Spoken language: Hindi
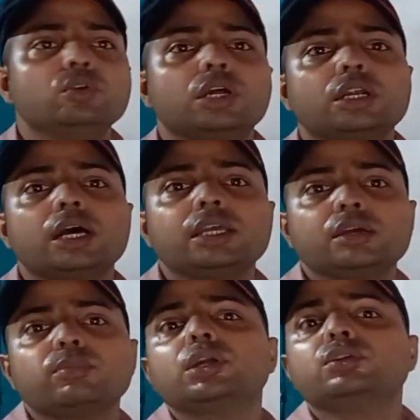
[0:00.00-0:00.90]
म्यू नाट आई
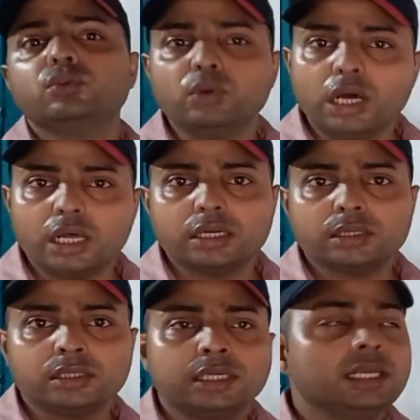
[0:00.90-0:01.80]
अपान टू आर
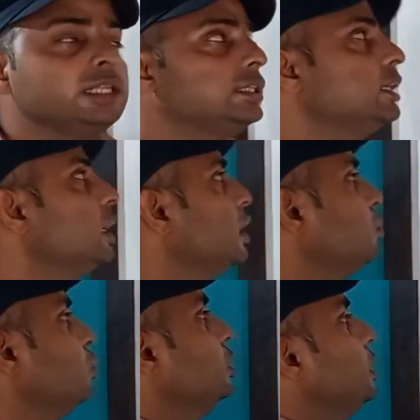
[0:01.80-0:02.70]
ये अगर
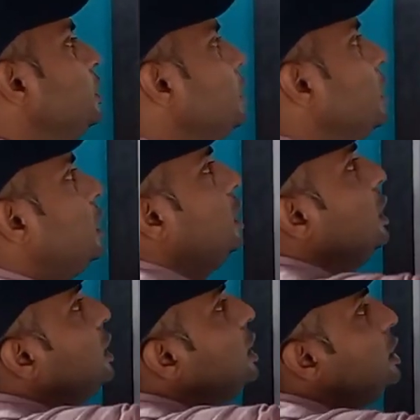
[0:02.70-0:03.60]
बोल दिया जाए एक,
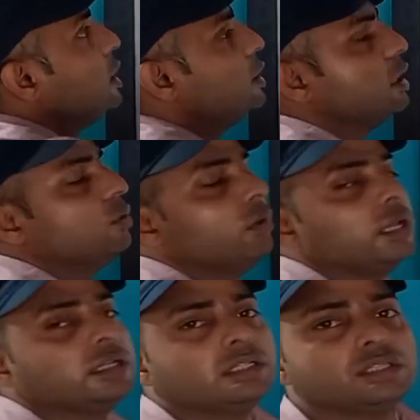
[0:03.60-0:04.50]
एक ही टर्न है
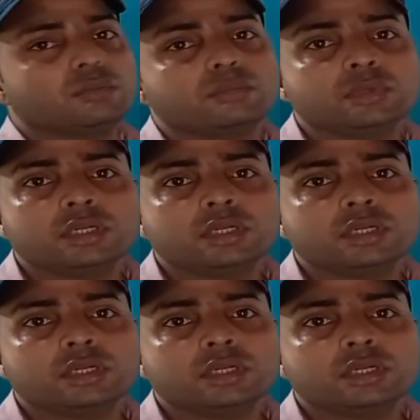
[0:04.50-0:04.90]
वायर के तब